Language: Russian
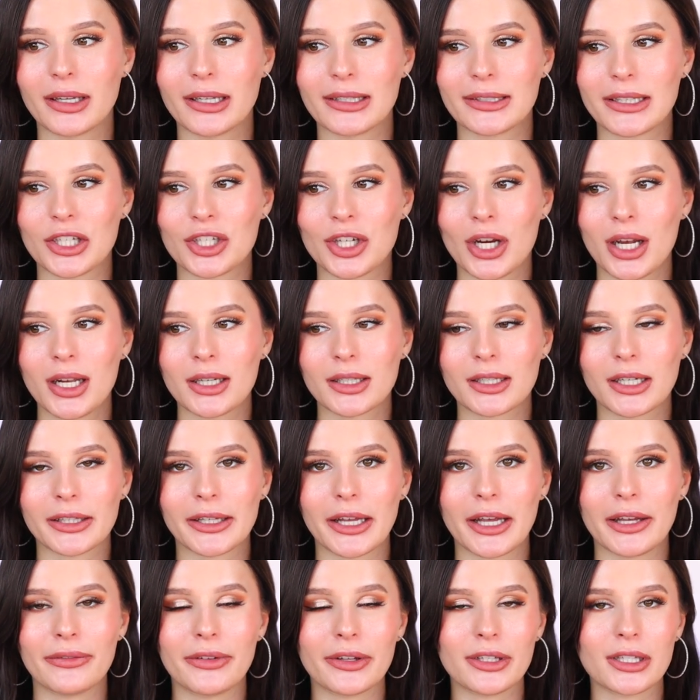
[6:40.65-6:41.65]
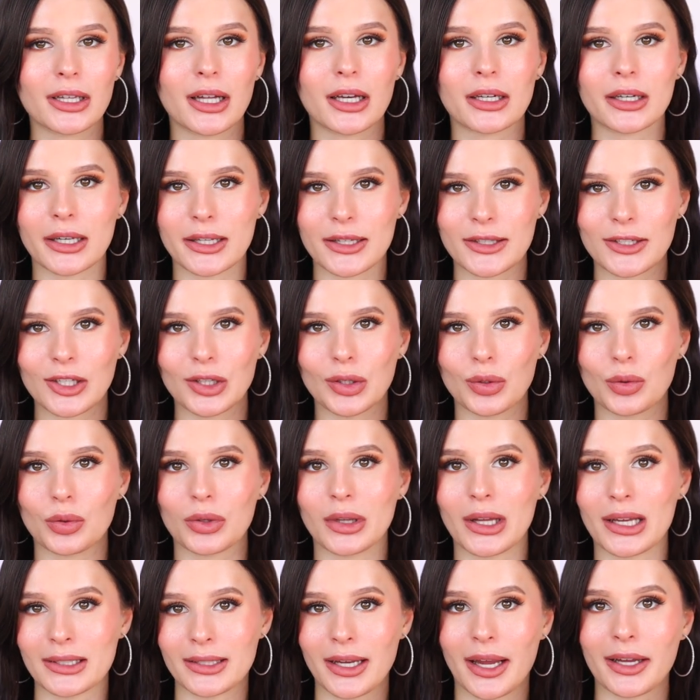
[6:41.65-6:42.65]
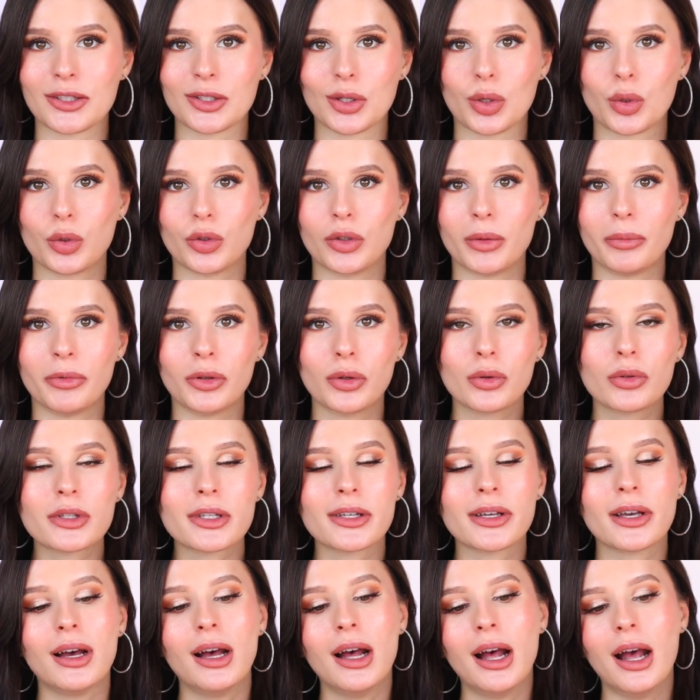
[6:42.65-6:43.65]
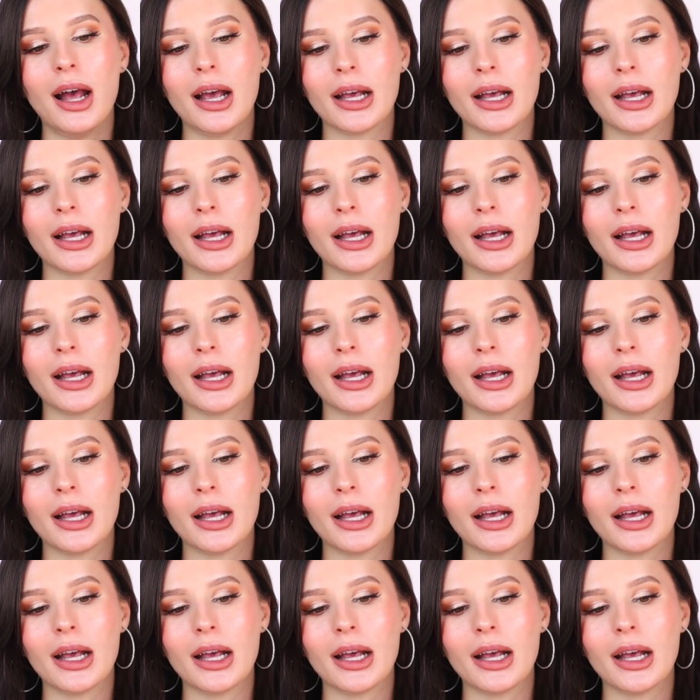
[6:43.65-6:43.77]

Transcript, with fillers: Изначально, когда я видела картинку на сайте Huda Beauty,